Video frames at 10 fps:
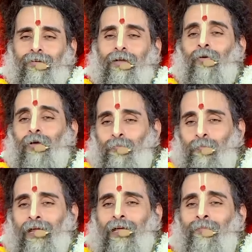न कोई
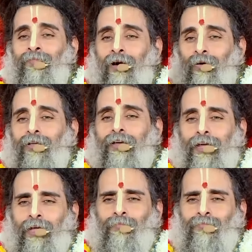ब्लेम न कोई
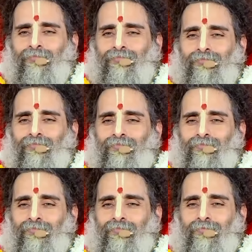गेम
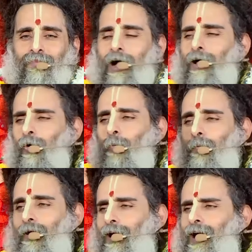आरोप
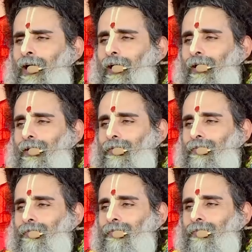लगा है
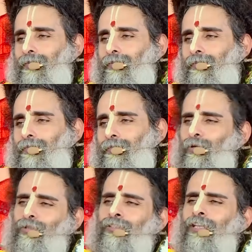
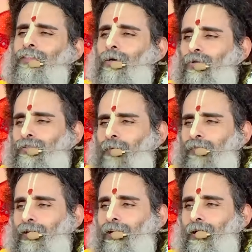तो सत्य को
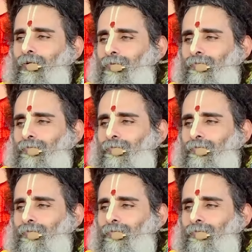सामने ले आओ